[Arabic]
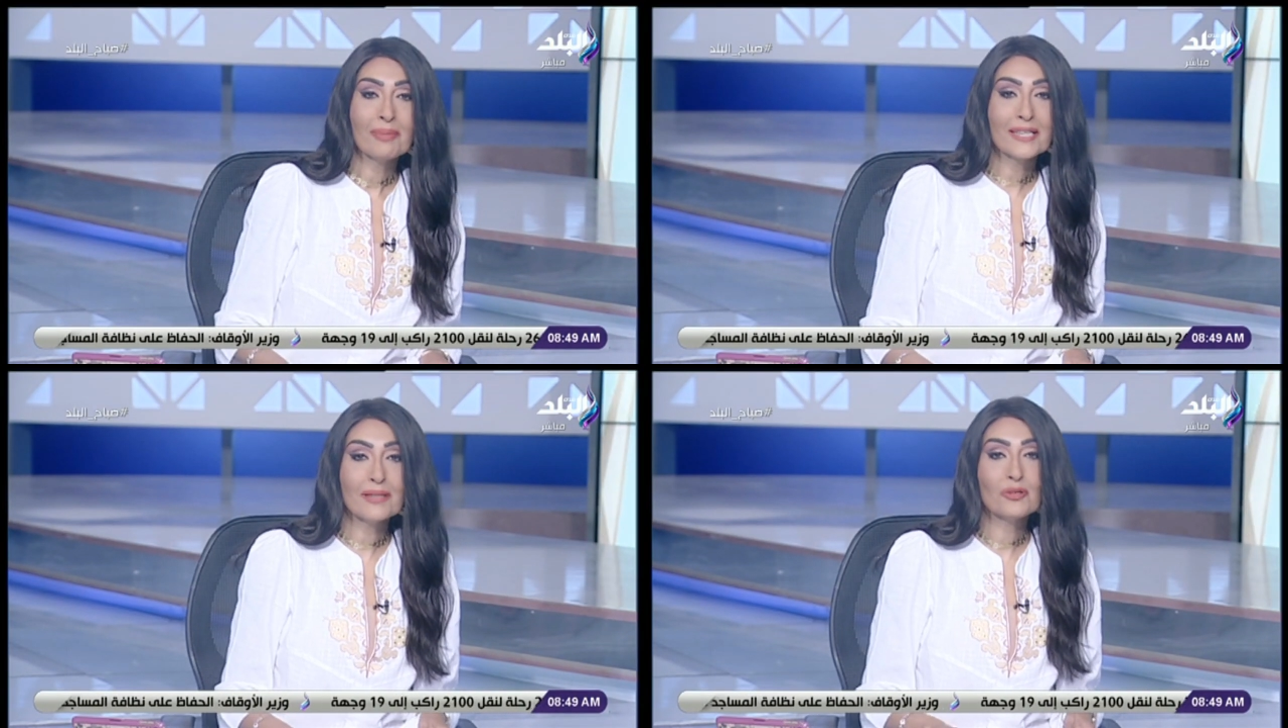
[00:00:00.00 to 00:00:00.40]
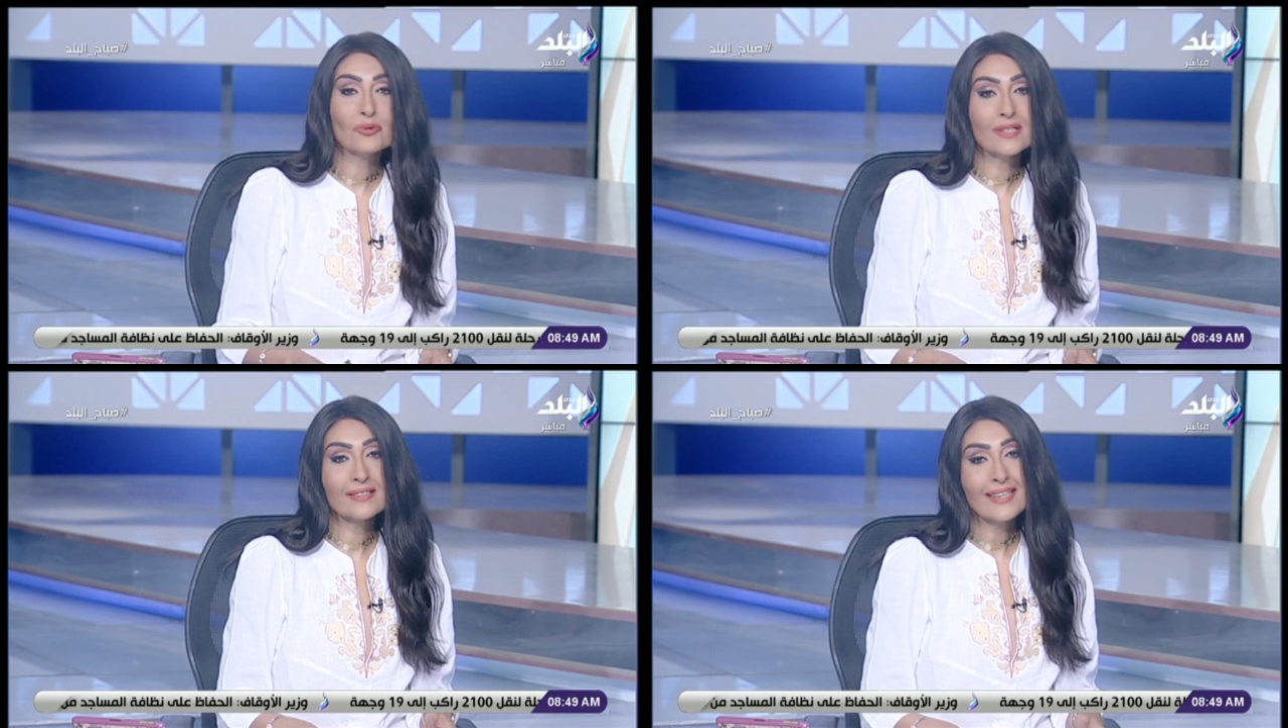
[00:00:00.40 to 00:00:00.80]
بكده
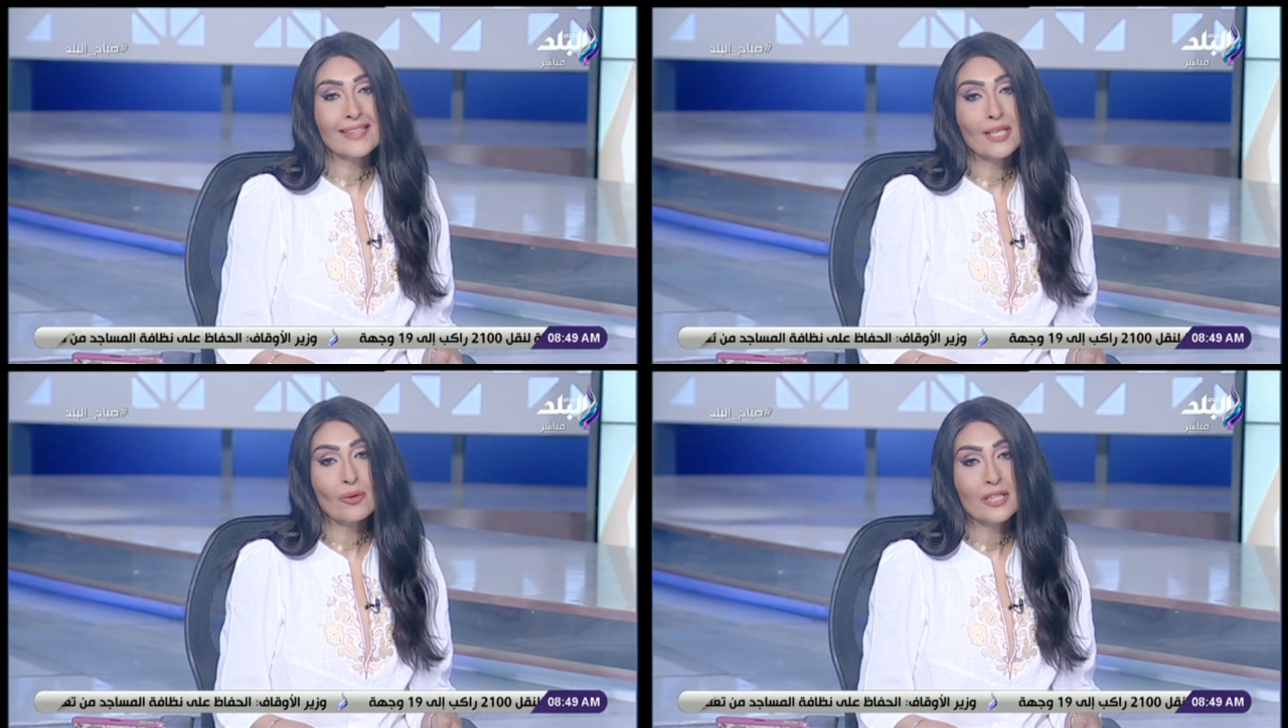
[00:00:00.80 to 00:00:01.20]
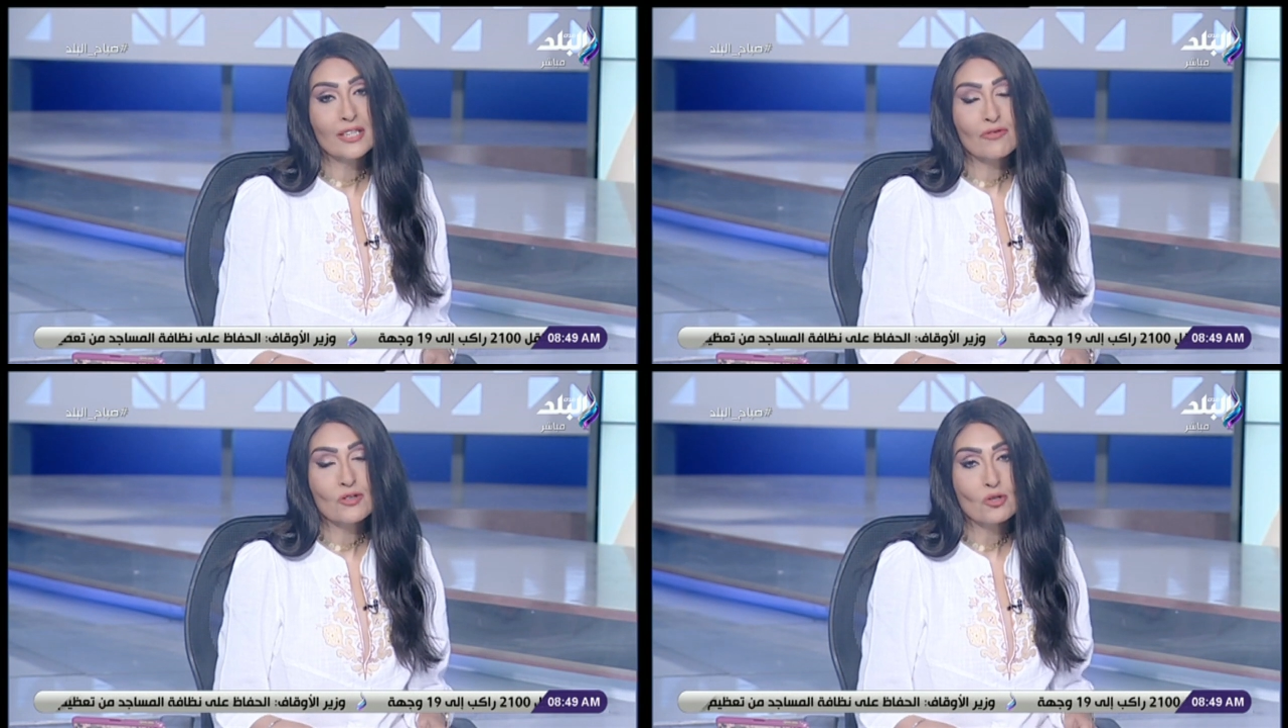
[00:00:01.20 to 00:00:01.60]
بتكون انتهت
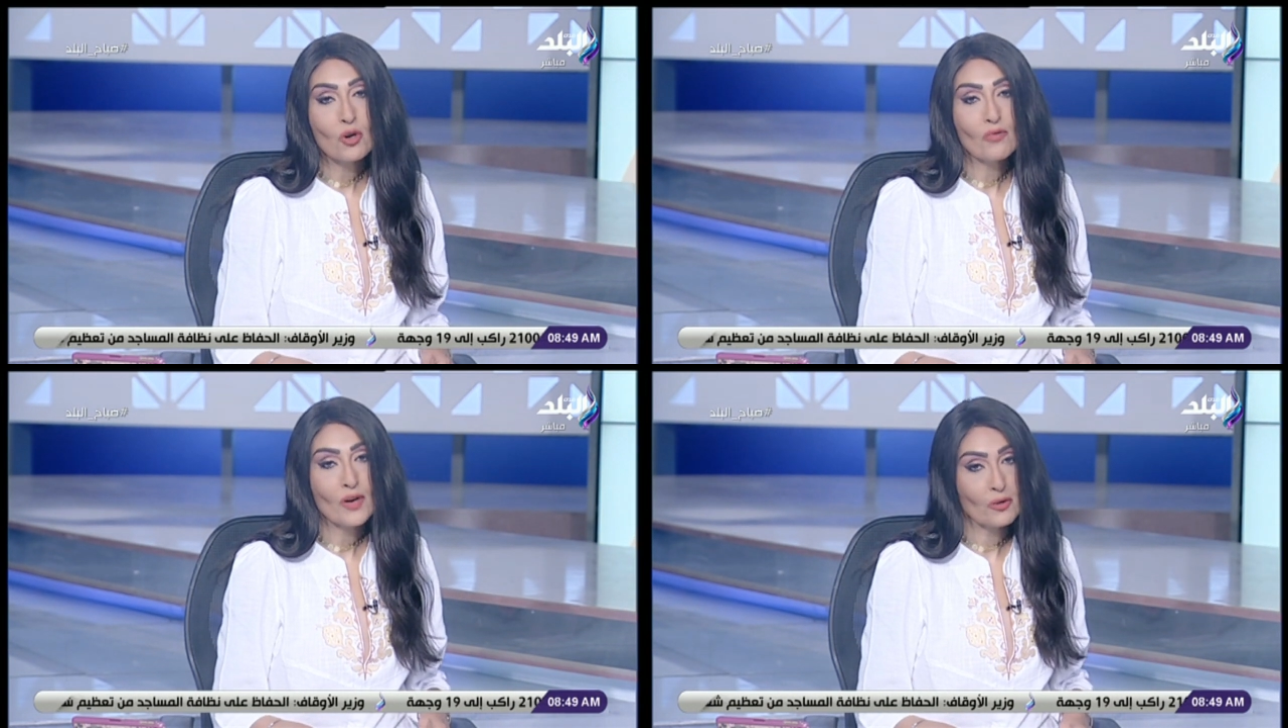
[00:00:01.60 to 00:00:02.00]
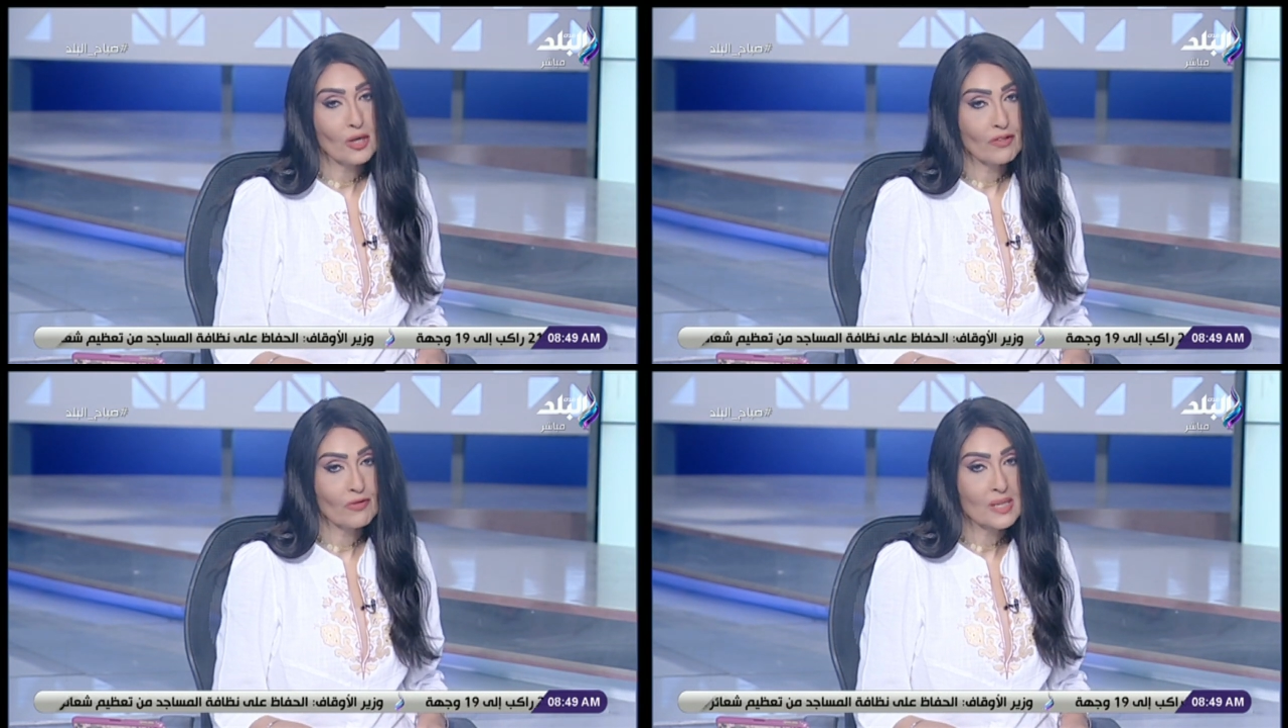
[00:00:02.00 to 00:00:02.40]
جولتنا في الصحف
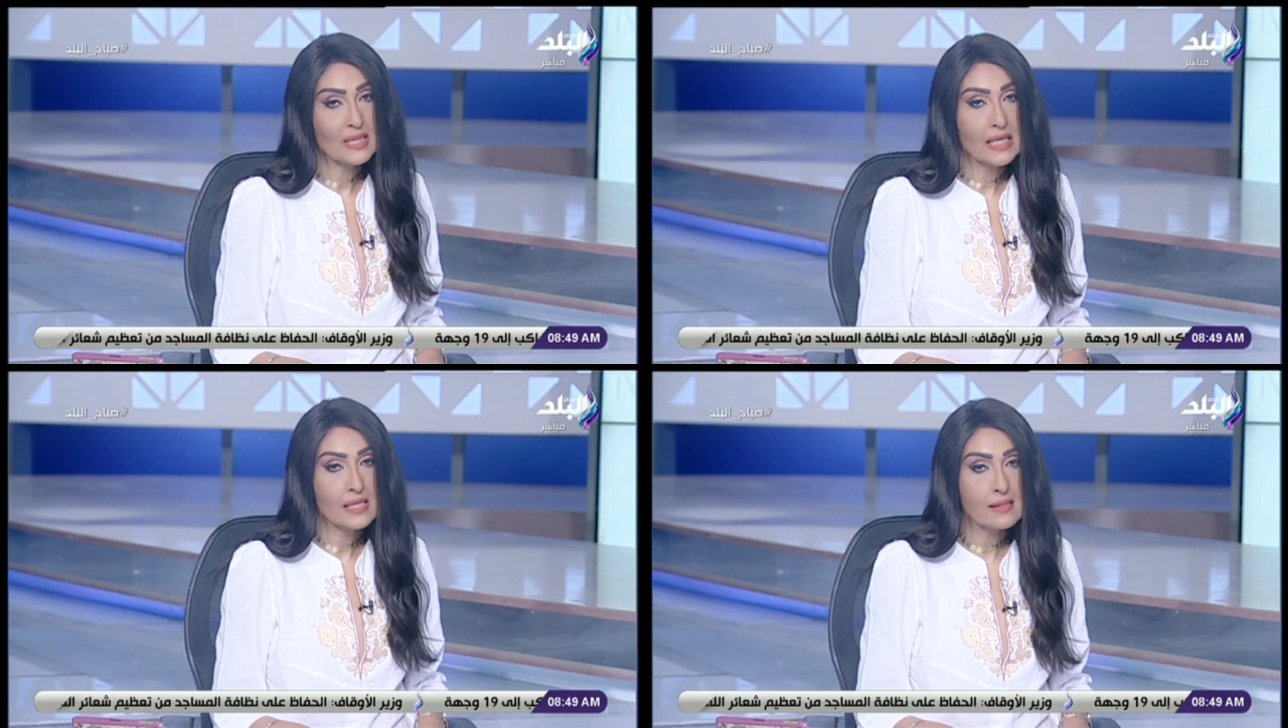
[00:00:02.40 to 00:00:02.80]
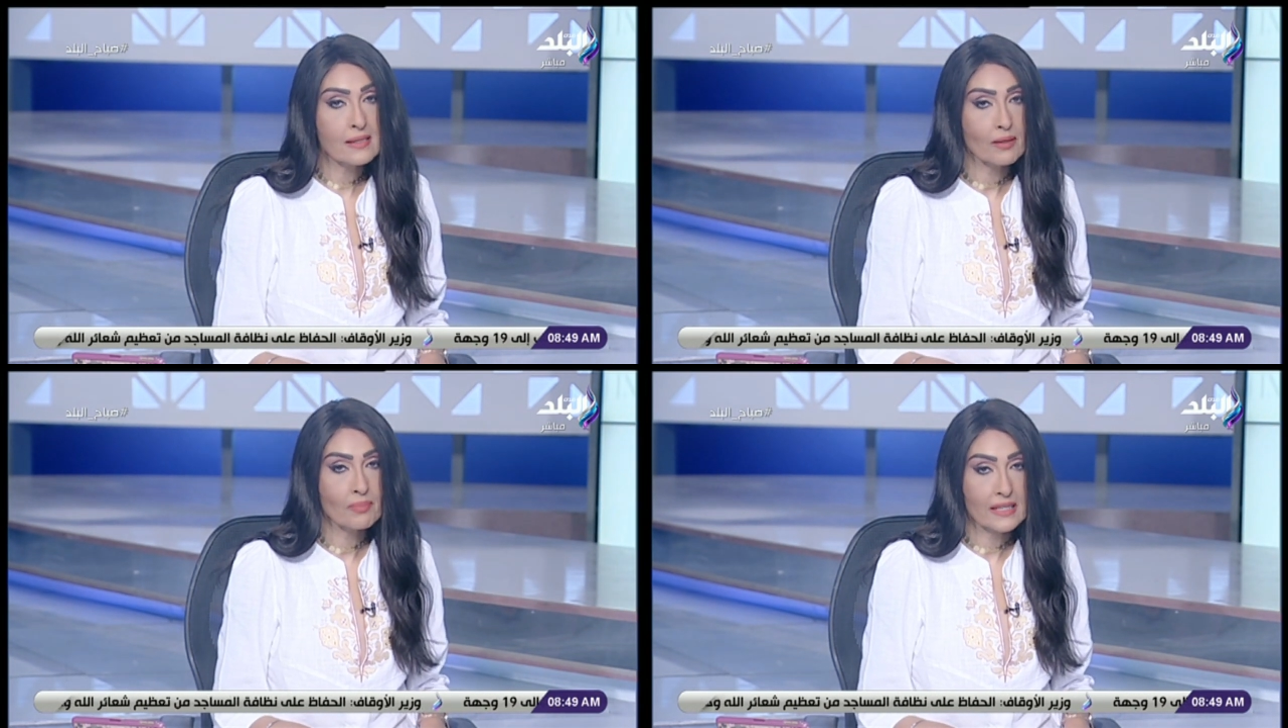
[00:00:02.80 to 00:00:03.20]
هروح لفاصل
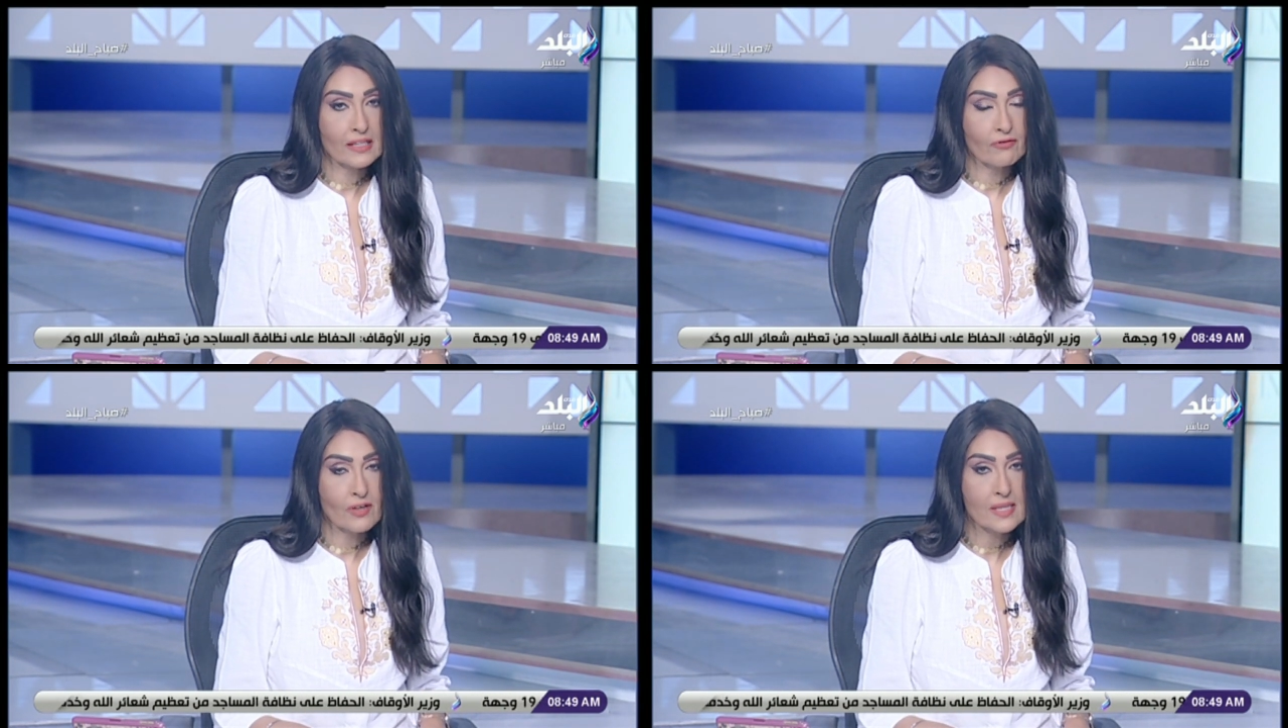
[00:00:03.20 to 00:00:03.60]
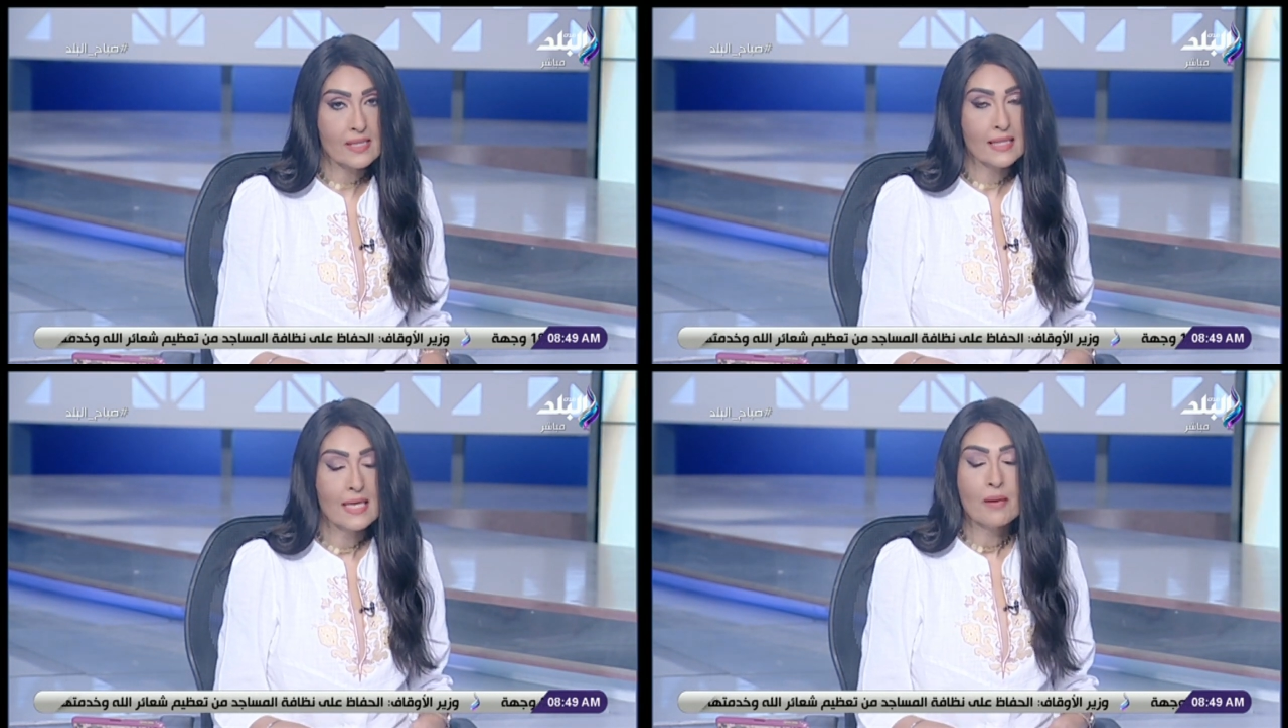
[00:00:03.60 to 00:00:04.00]
قصير بعد الفاصل